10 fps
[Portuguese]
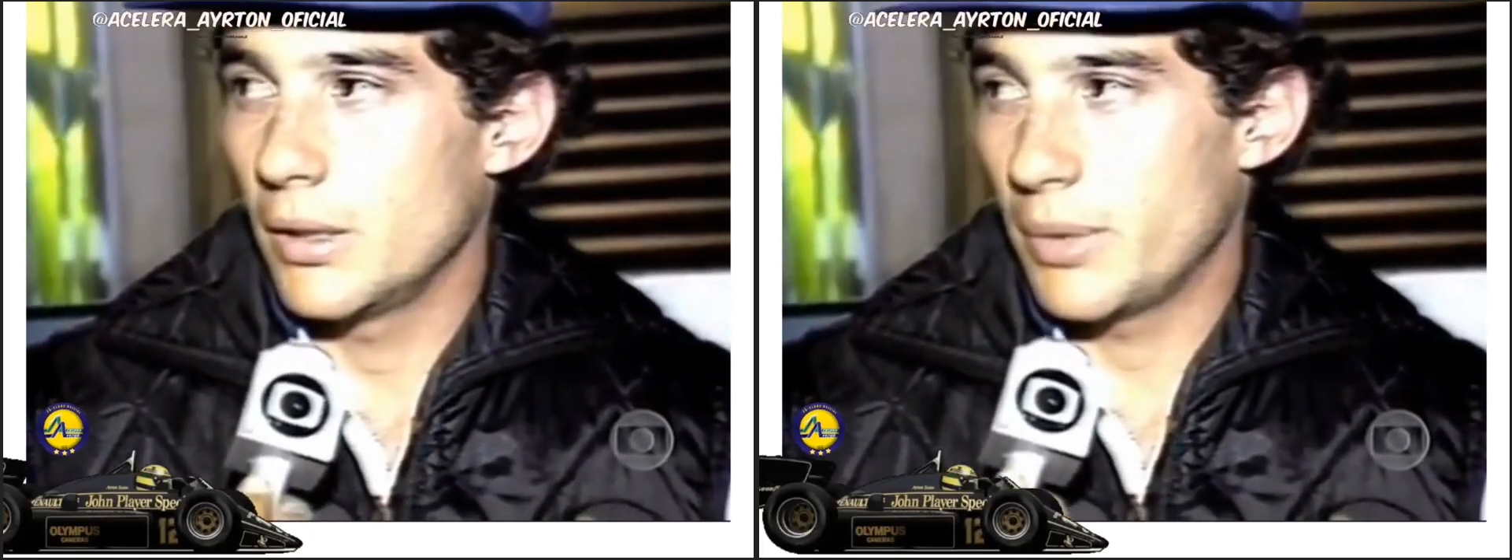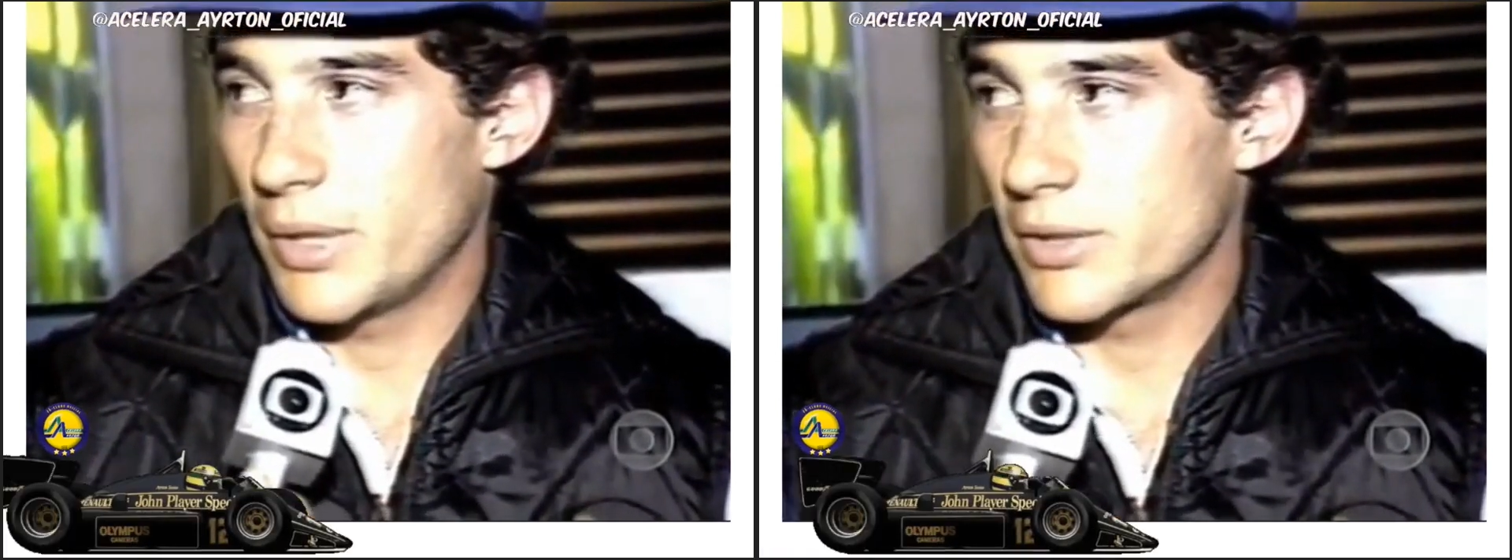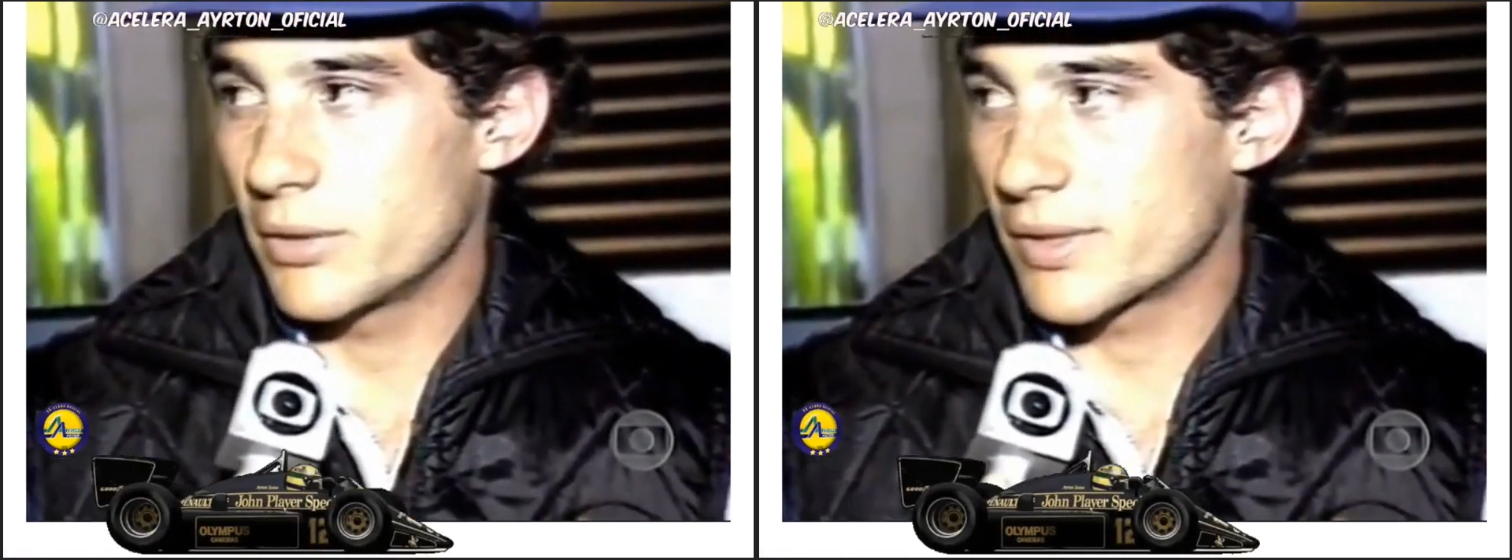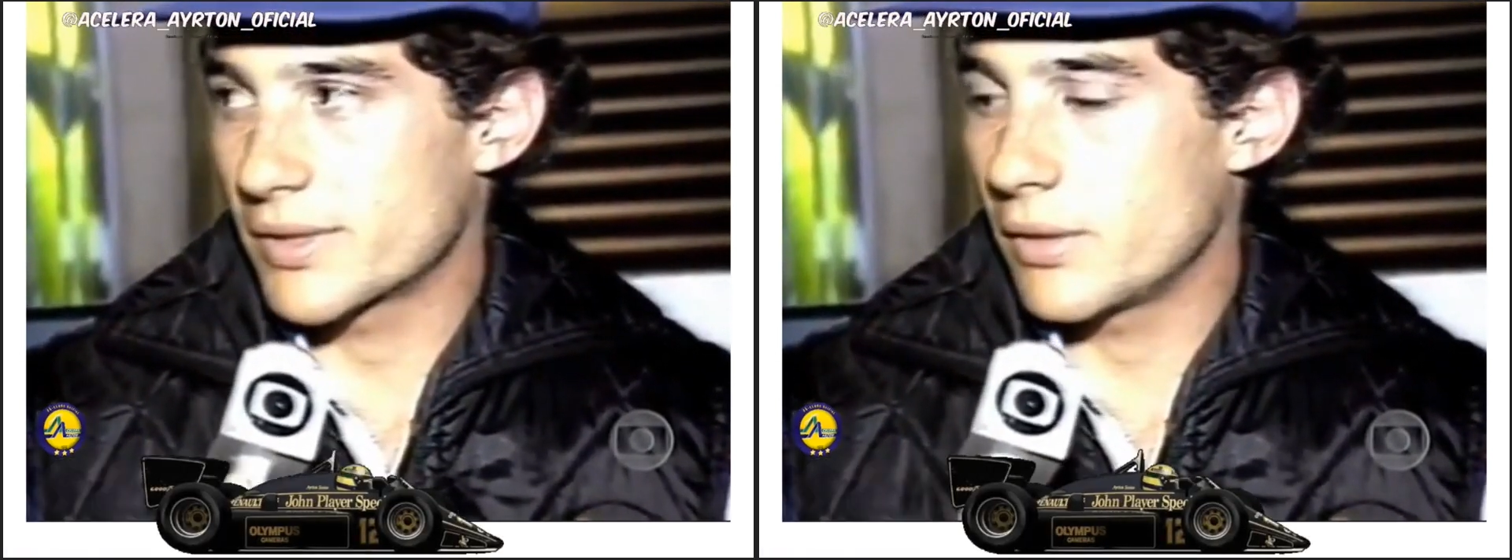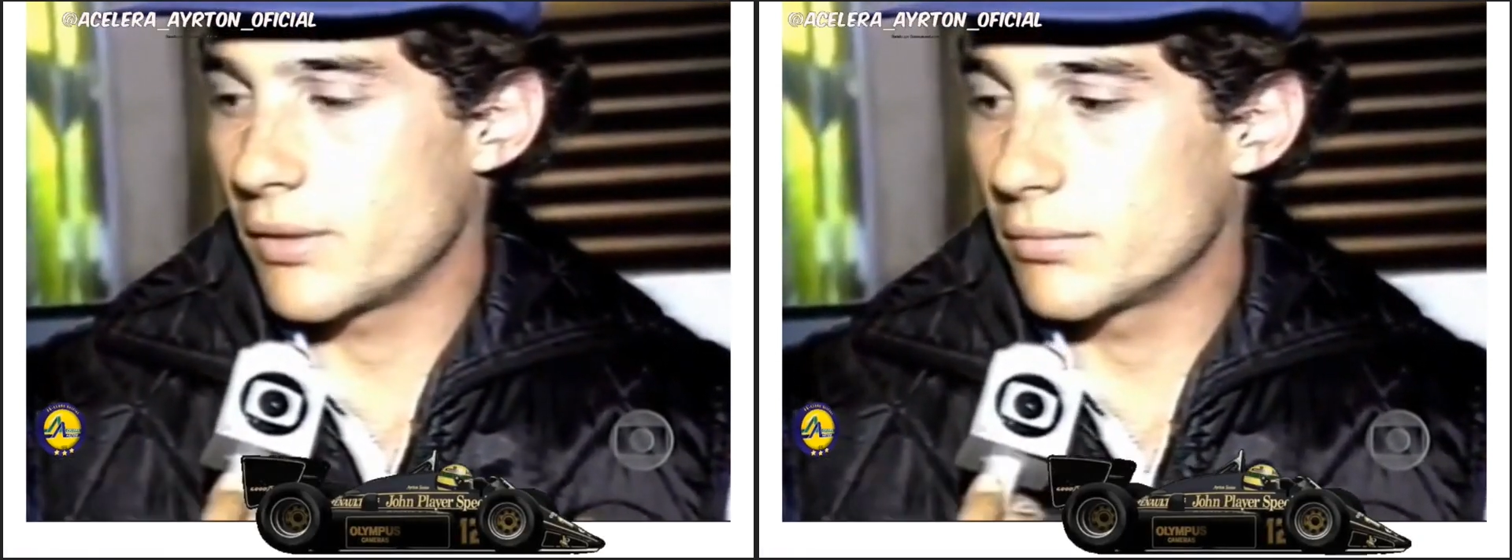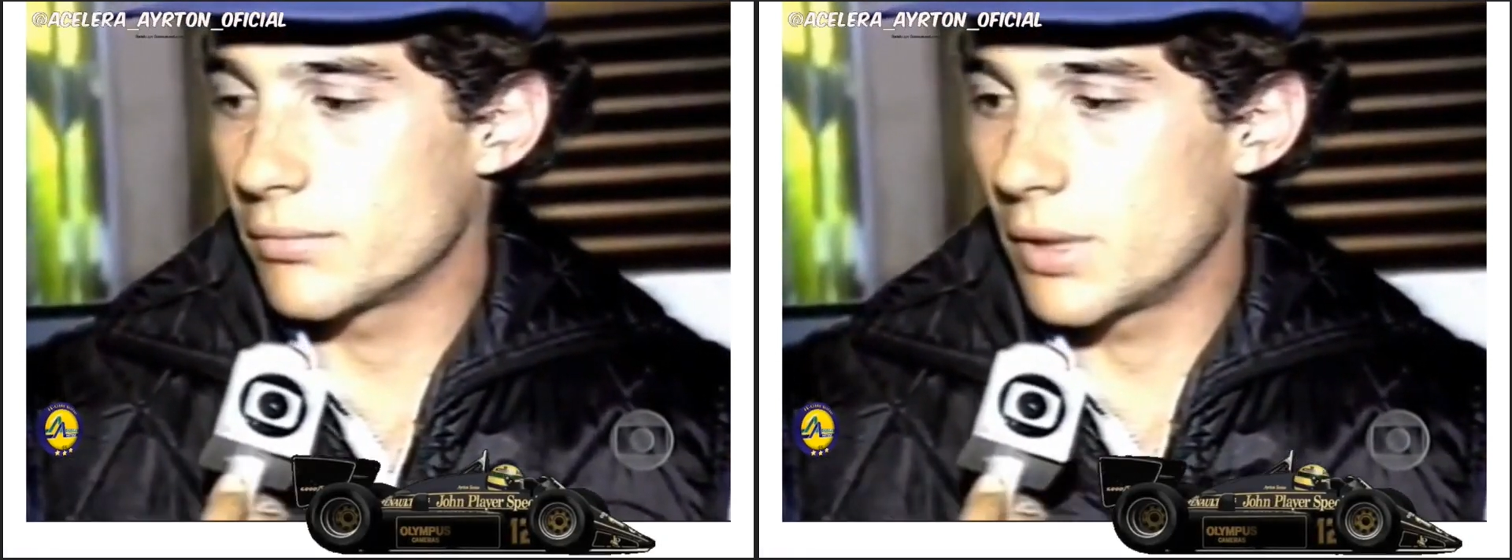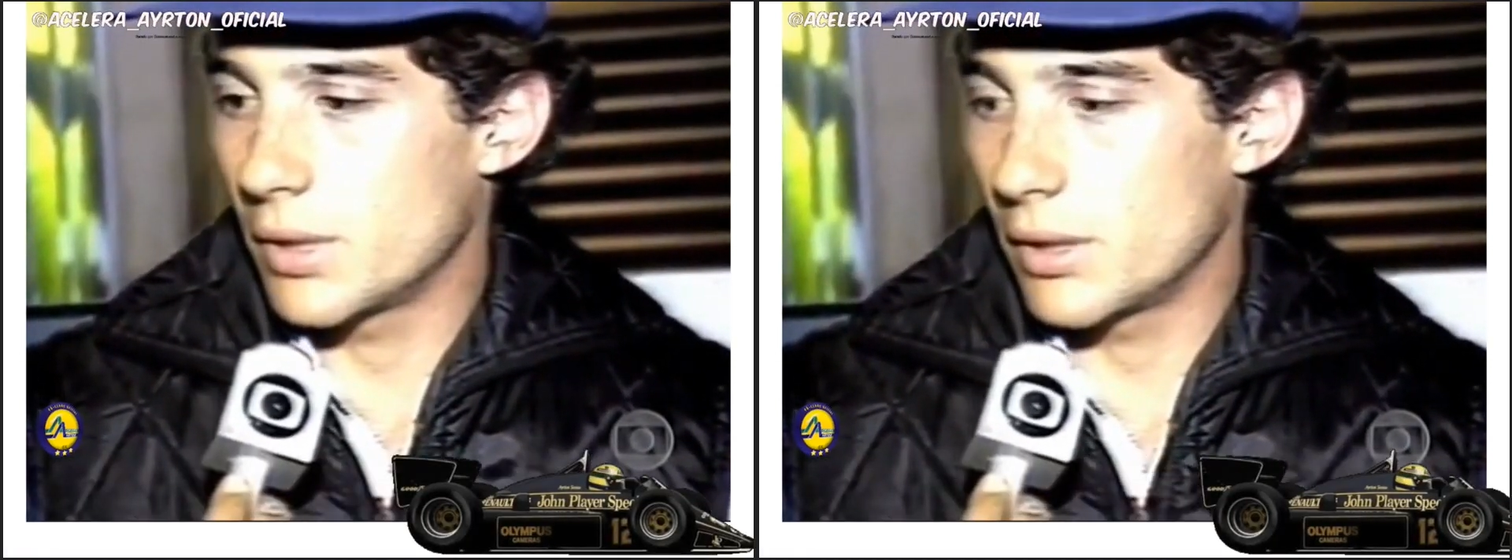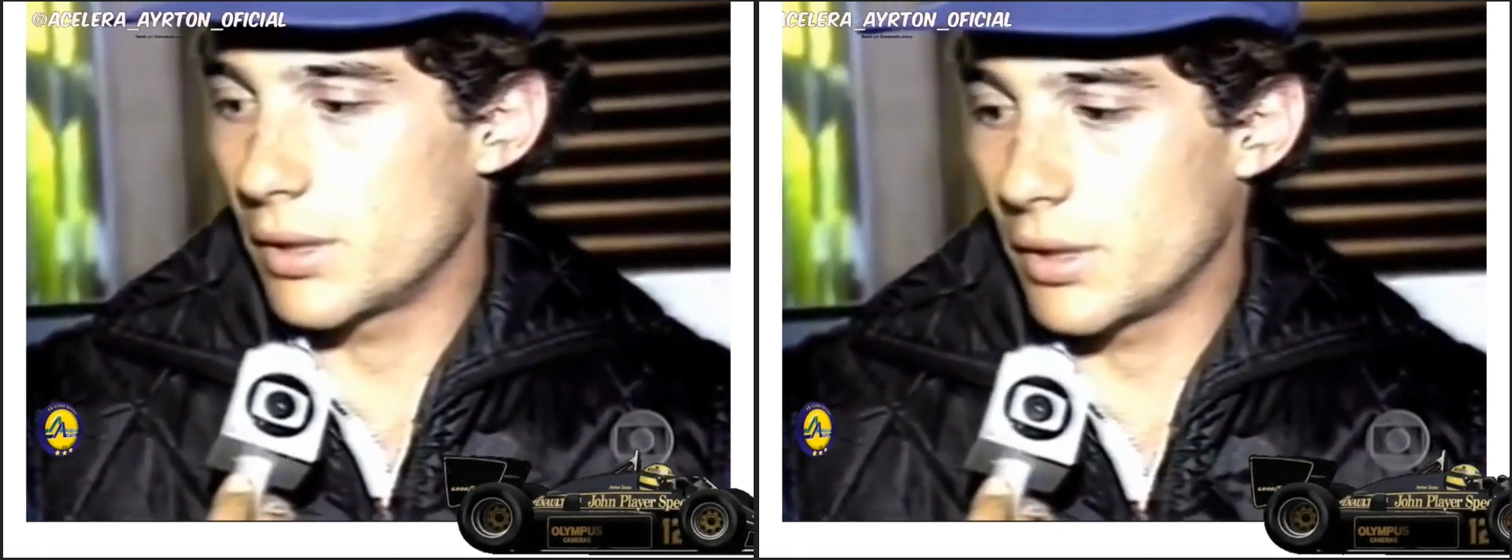e pela situação,
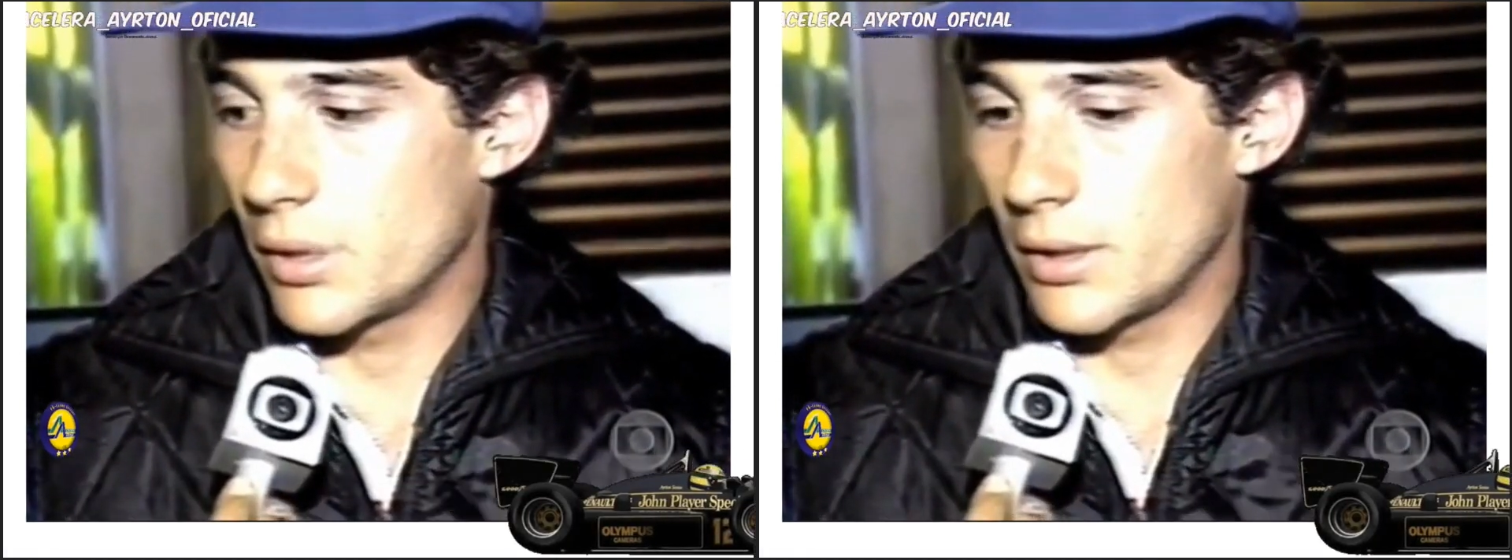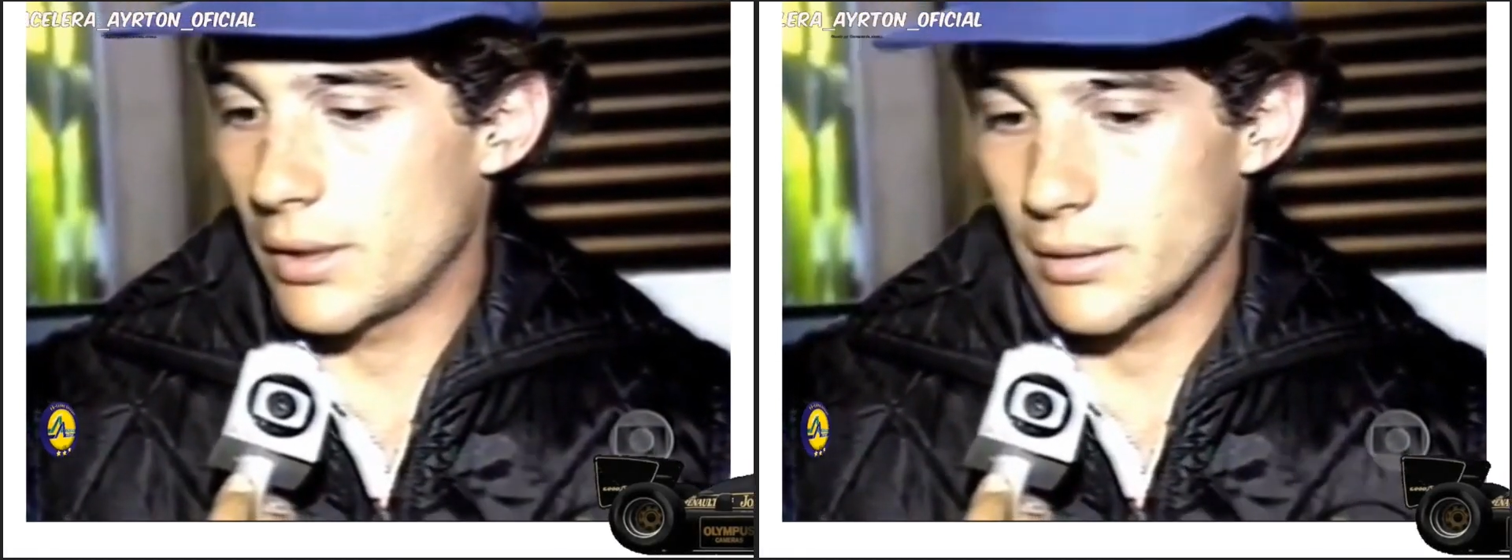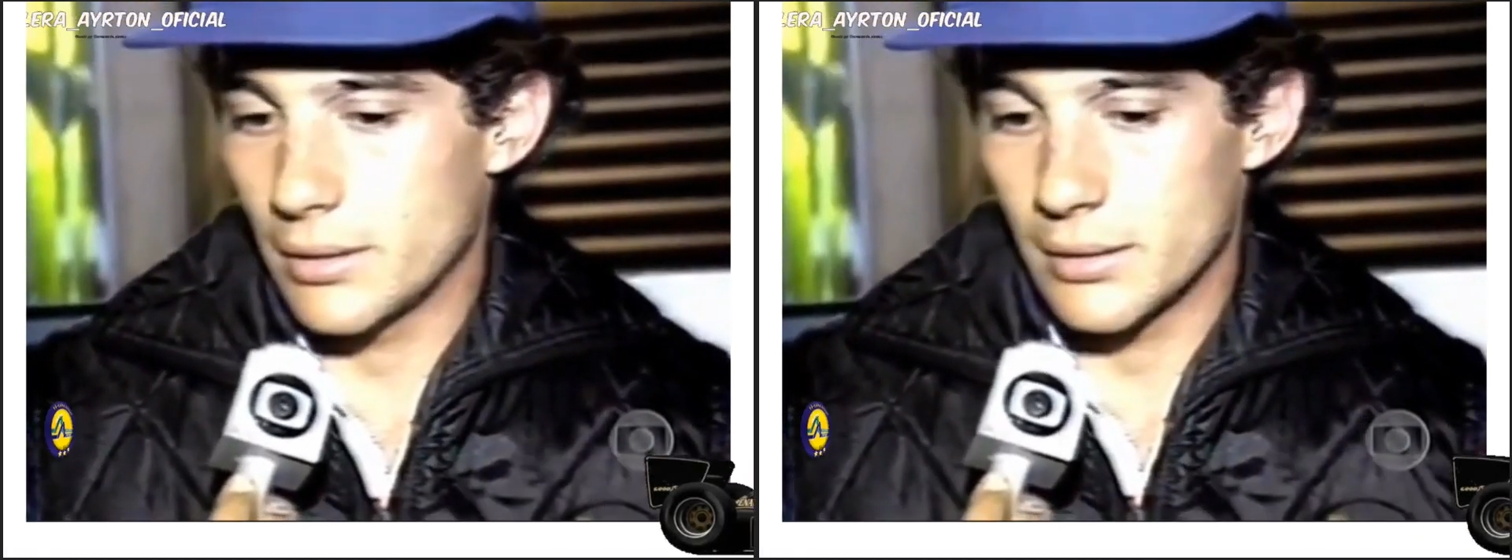ah,